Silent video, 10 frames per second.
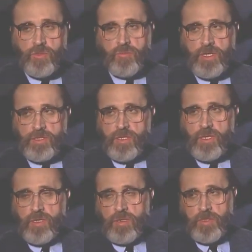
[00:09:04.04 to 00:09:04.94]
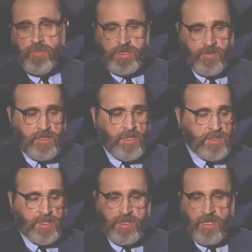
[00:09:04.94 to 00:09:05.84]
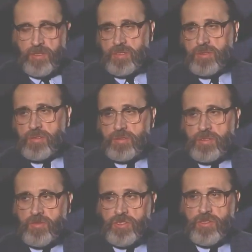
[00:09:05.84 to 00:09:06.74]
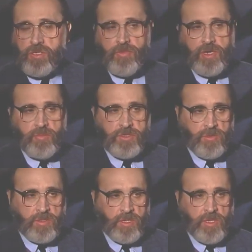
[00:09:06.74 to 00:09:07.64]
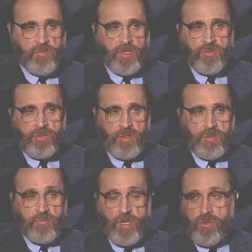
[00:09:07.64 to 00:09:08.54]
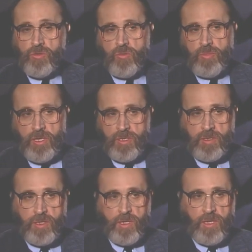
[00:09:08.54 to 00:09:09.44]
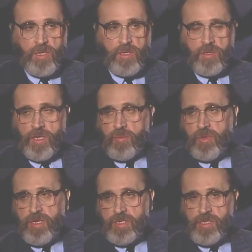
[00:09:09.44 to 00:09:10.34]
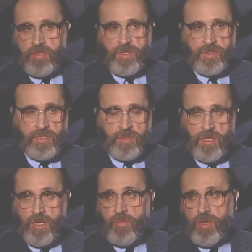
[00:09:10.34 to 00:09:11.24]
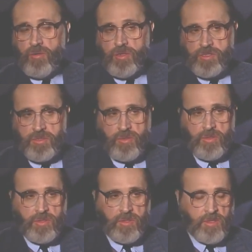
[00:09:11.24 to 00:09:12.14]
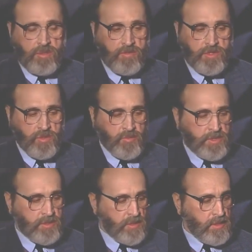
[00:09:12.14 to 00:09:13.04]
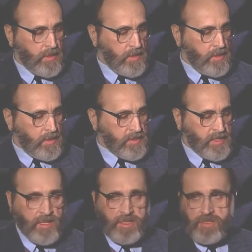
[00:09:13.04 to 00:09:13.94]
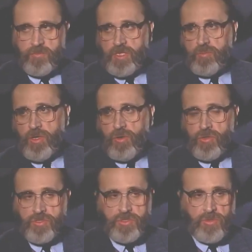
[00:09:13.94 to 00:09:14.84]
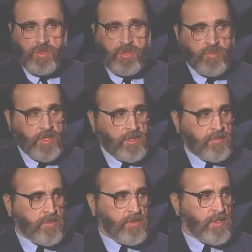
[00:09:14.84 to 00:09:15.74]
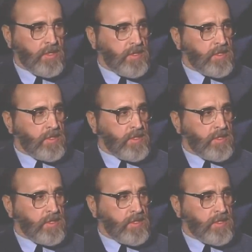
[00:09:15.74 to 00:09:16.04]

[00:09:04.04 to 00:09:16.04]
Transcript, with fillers: выступать мне позвонили, сказали, телевизионное время стоит одна минута, миллион рублей. Кабельное телевидение 3 миллиона стоит выступить. Залы снимать миллион стоит. Поэтому,